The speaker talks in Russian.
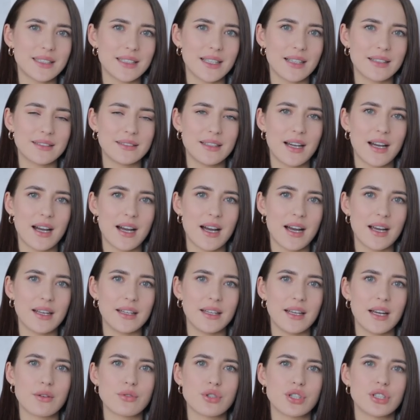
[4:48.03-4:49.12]
когда
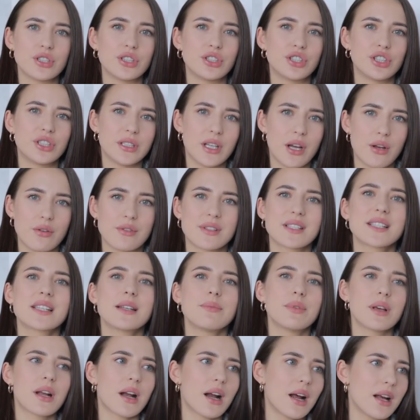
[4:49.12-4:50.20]
я уже начинаю
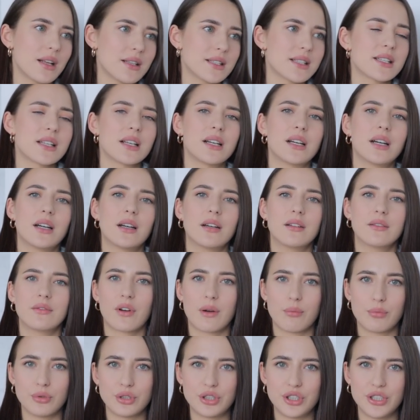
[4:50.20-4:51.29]
собираться в
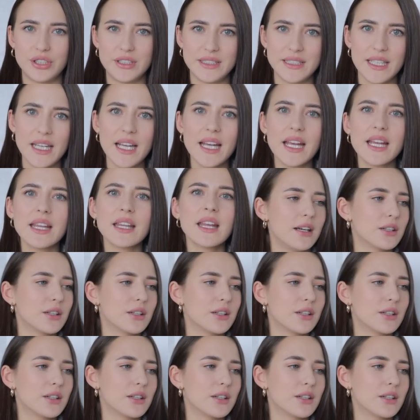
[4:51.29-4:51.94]
рабочий день,